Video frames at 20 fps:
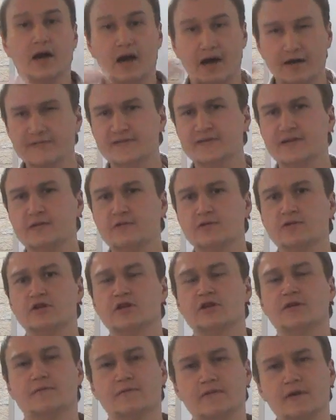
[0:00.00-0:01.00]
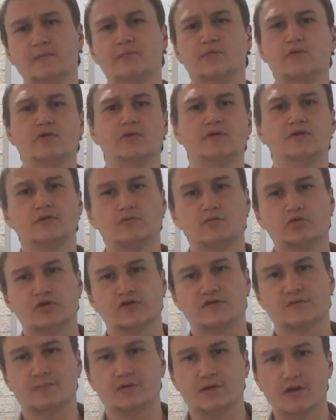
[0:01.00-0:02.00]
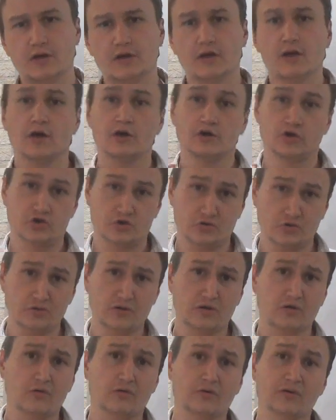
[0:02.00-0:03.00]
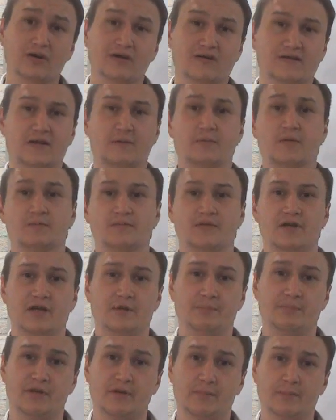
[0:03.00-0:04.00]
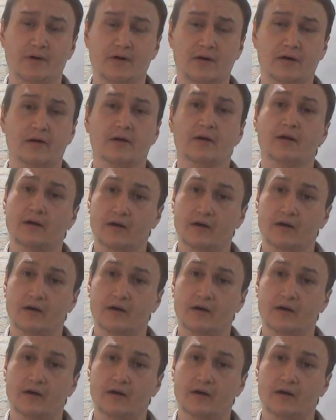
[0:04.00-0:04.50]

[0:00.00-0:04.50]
А в следующих вы будете уже смотреть, что такое на самом деле пин-бар,